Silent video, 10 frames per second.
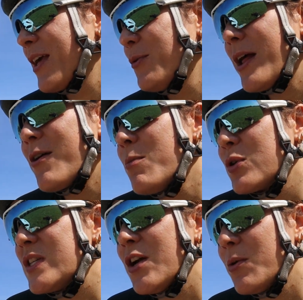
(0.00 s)
Porque dura
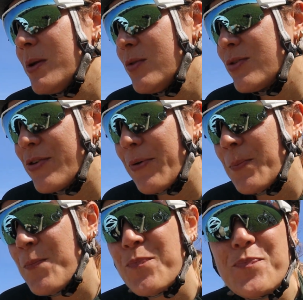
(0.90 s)
como cinco minutos.
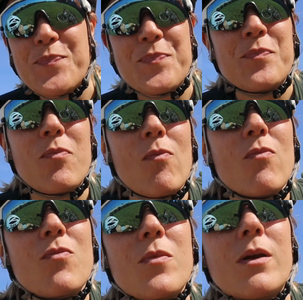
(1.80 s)

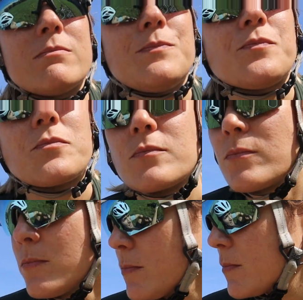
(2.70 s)
No, es cada
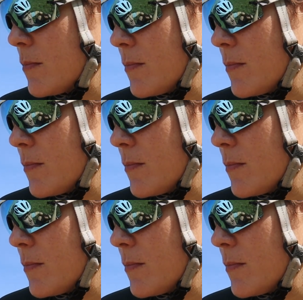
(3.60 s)
vez que te